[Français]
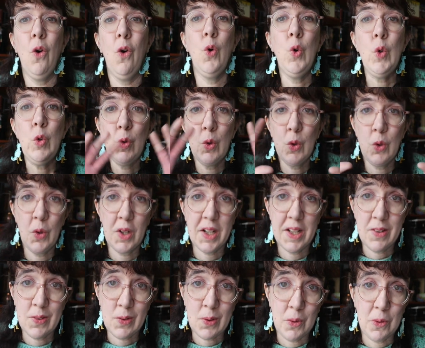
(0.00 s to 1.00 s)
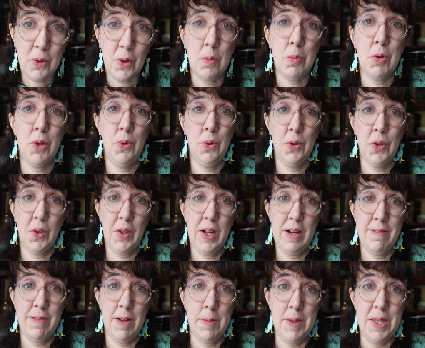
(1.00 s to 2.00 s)
autour du reste de l'emploi du temps de
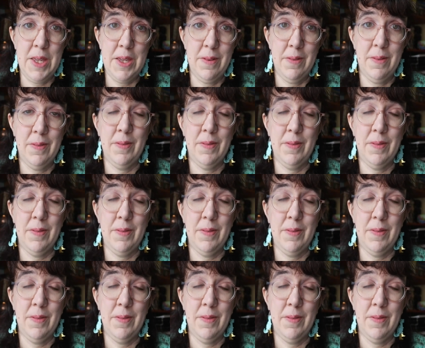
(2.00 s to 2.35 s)
la famille.